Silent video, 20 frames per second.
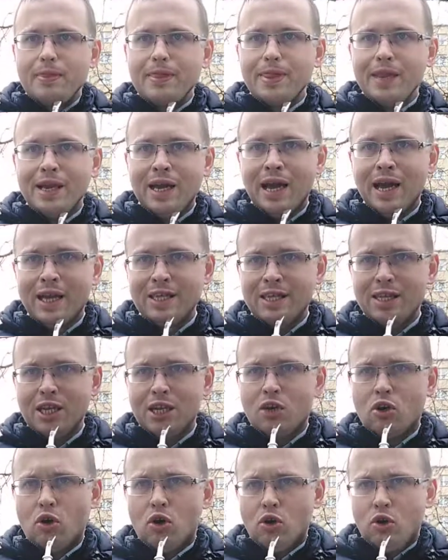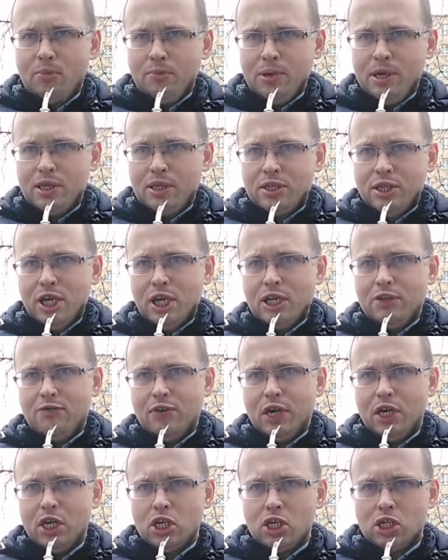Ale nie tylko Mir,
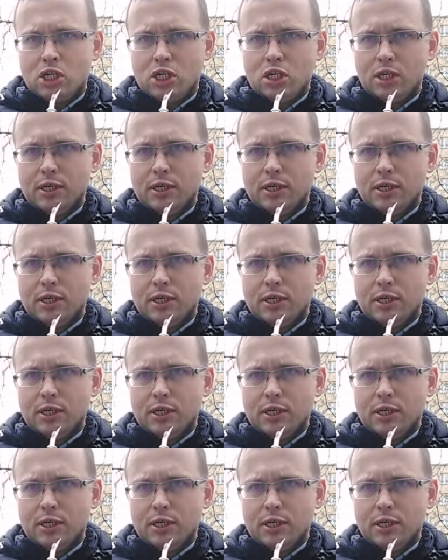Nieśwież, e,